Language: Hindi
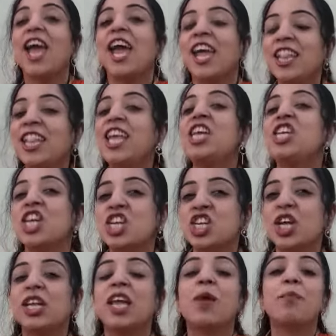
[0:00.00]
हिंदी
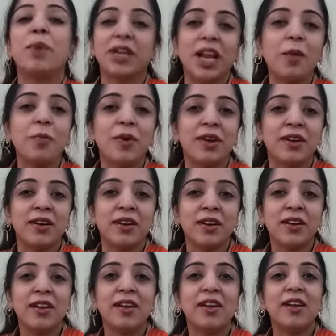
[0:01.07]
शिक्षण के पटल पर
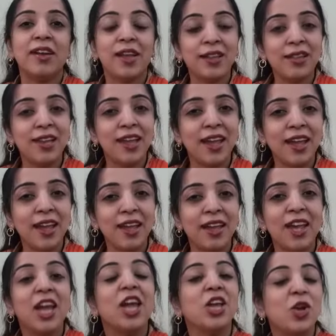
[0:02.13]
किस लिए
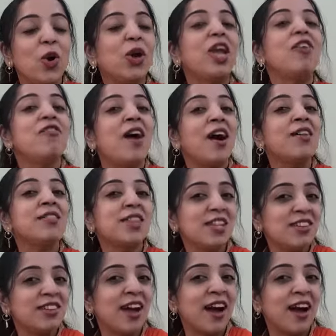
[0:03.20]
क्योंकि वहाँ
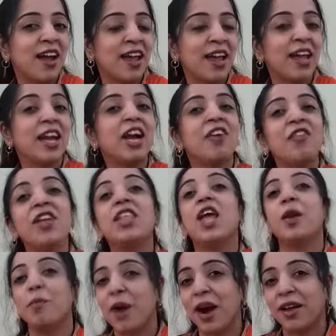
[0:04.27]
सज रहा है कवि
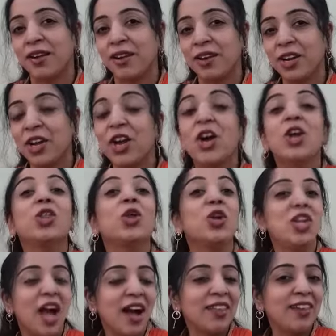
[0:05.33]
दरबार तो
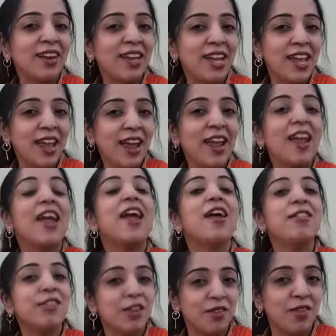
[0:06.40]
याद रखिए
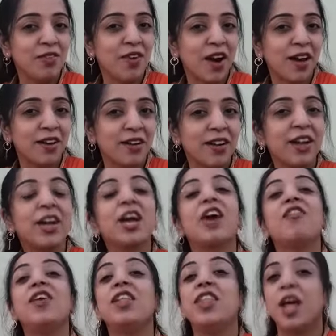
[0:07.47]
इस रविवार
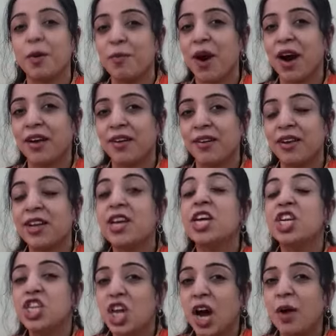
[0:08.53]
कवि दरबार
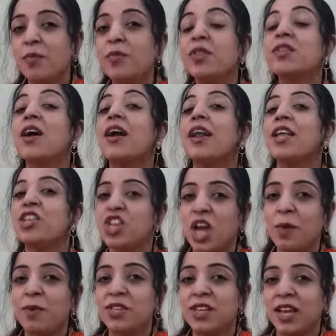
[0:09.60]
शाम साढ़े छह
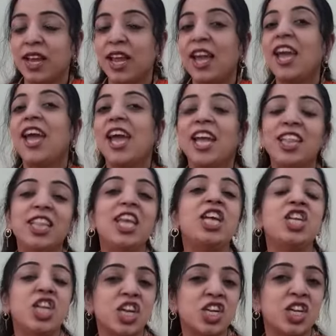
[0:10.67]
बजे हिंदी
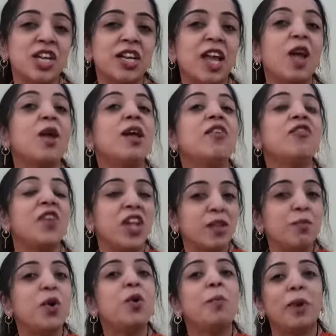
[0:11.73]
शिक्षण के
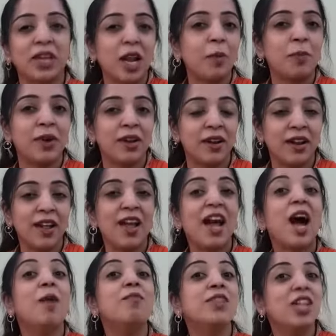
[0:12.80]
फेसबुक पटल पर
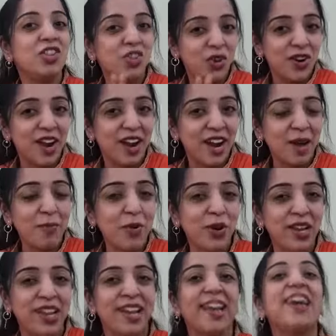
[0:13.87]
हमसे जुड़ना ना
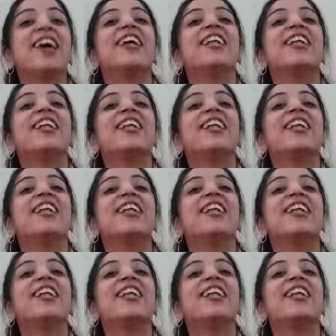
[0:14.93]
भूलिए